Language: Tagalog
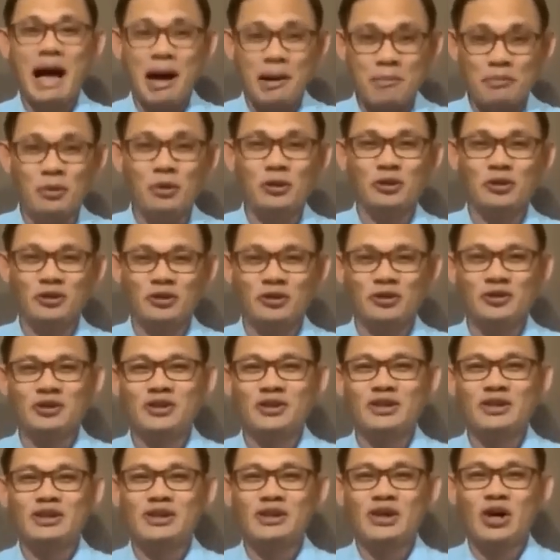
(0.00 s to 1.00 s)
hapon.
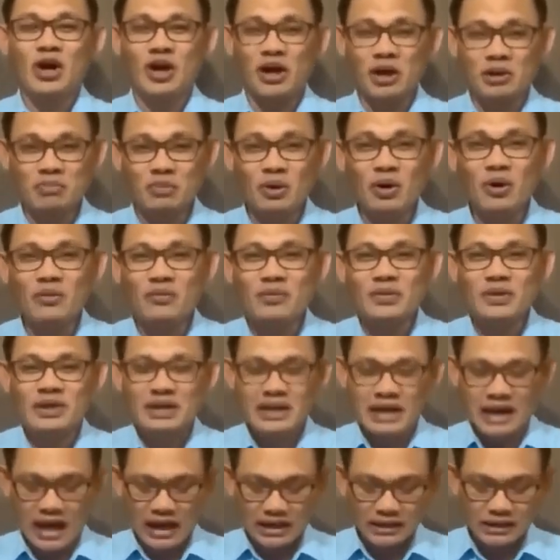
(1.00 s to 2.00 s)
Okay po?
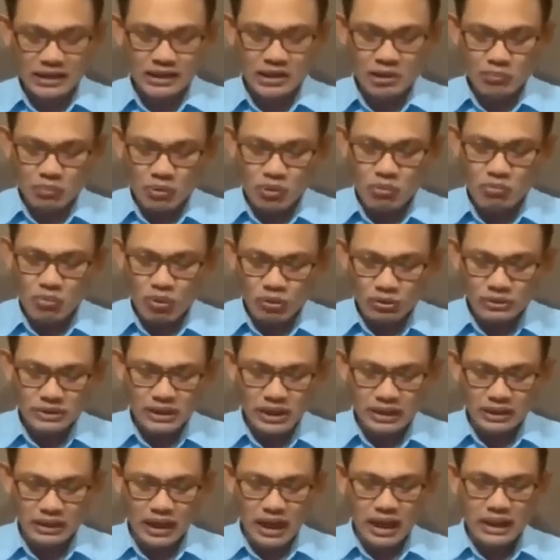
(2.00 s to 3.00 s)
Atin na pong
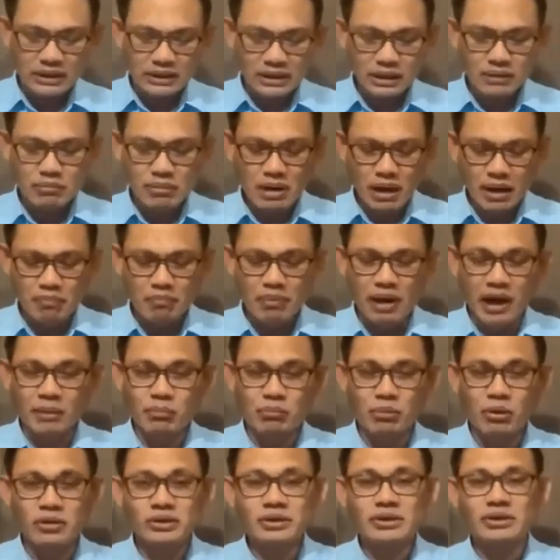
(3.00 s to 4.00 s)
buksan ang ating mga
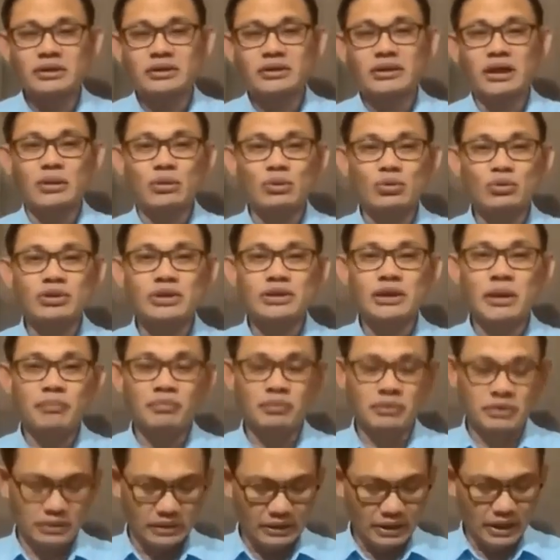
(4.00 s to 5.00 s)
Bibles sa Luke
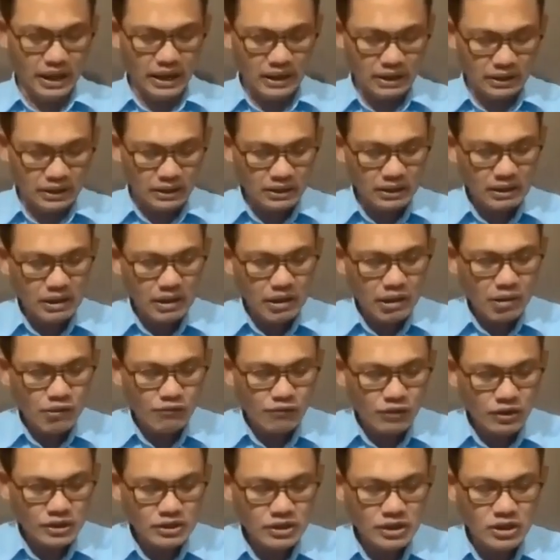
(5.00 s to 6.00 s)
chapter 8
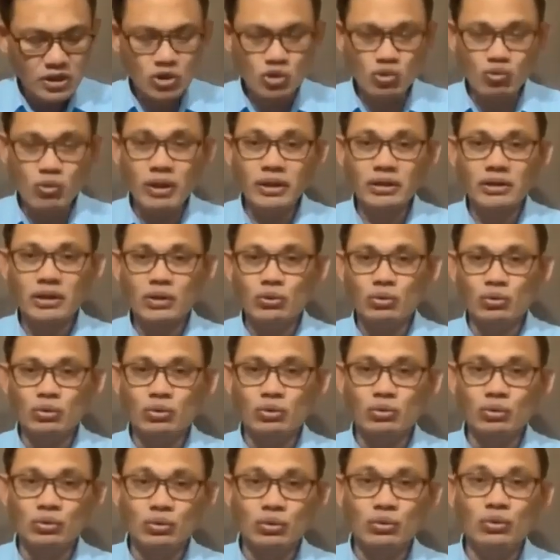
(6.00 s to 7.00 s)
verses
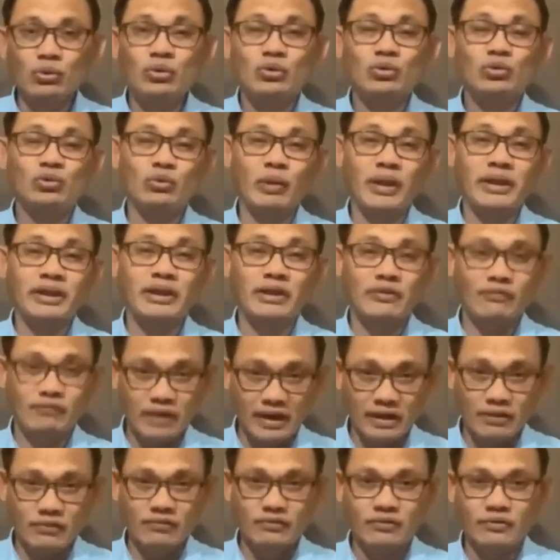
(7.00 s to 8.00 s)
22 to 25.
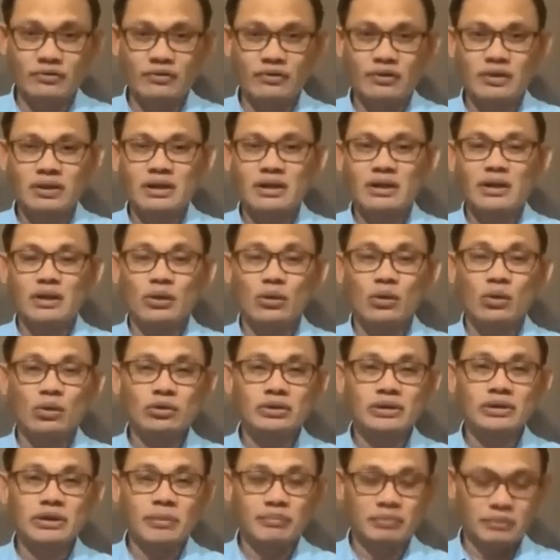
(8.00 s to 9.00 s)

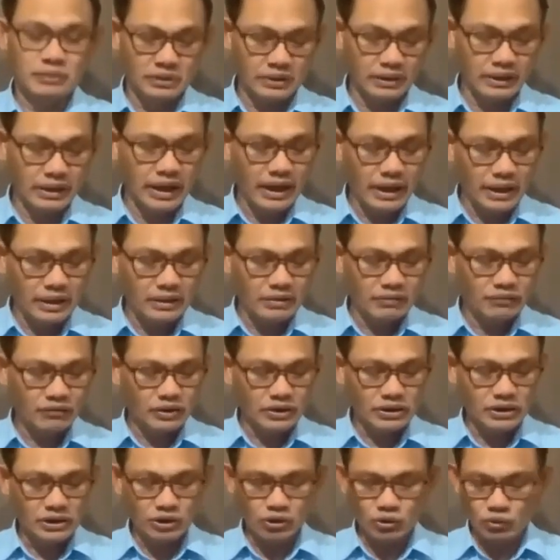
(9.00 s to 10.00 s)
Luke chapter 8
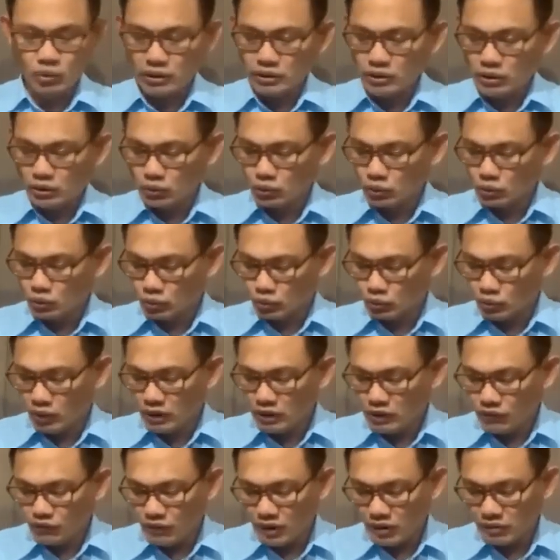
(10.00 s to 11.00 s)
verses 22 to
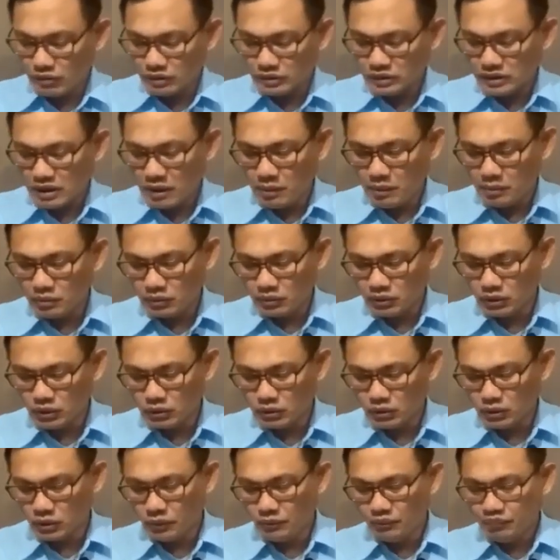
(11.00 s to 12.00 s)
25, ang sabi po
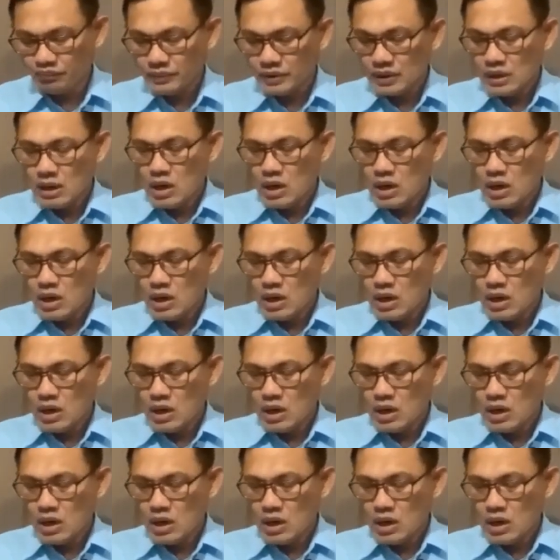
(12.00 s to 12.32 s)
dito,